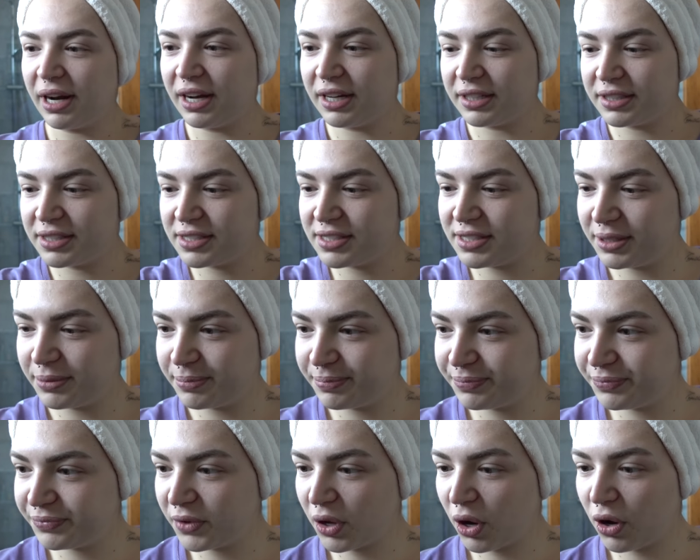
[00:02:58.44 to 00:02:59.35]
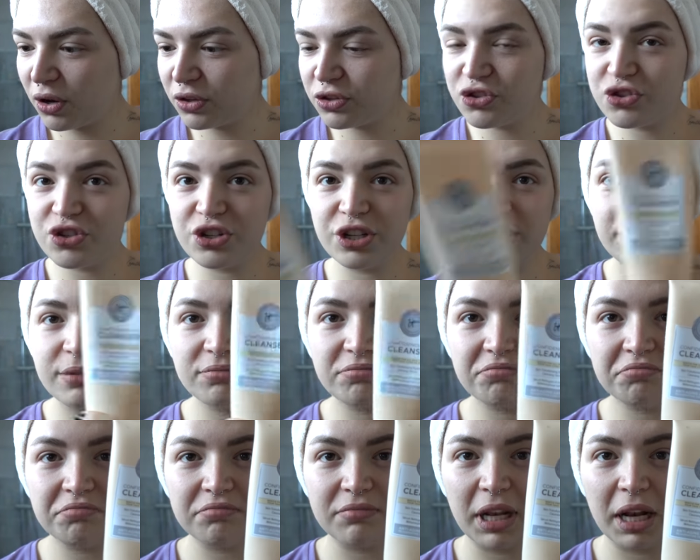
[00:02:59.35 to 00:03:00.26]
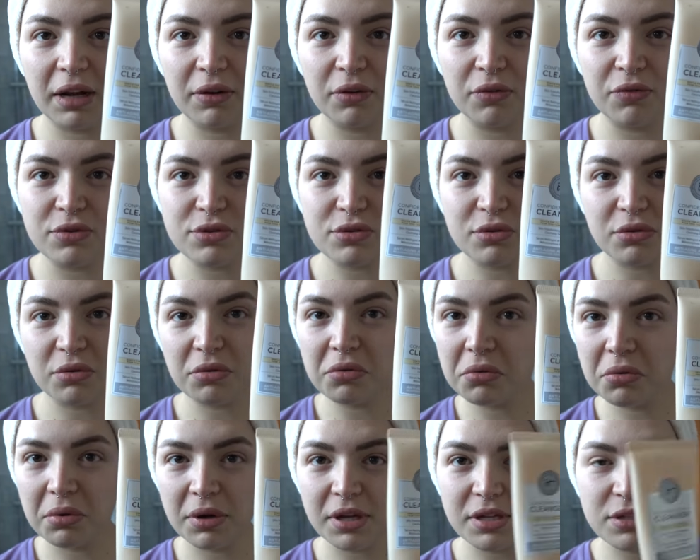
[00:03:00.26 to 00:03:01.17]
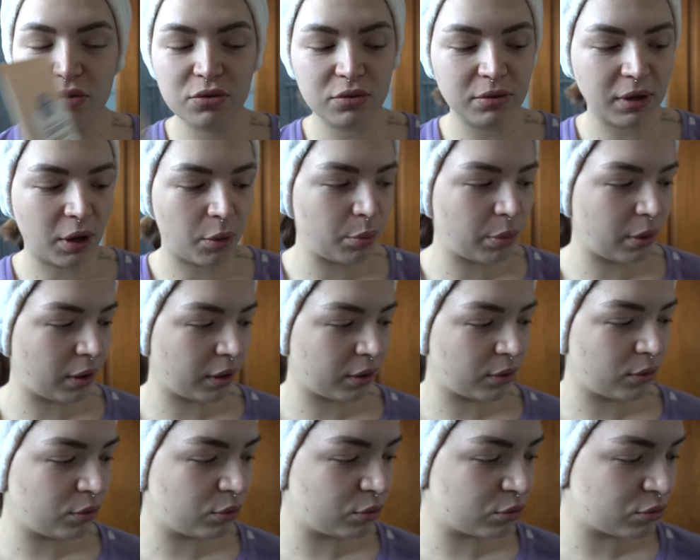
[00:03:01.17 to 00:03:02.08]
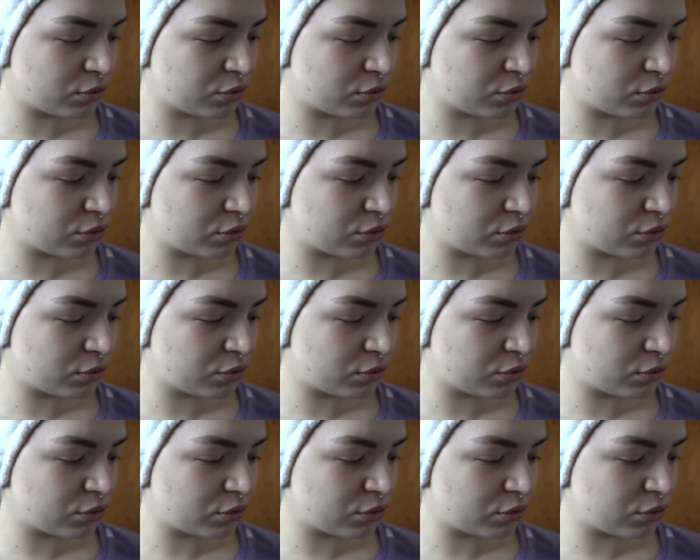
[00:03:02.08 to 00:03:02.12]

ragazzi oggi mi lavo il viso con questo che è un po' che non lo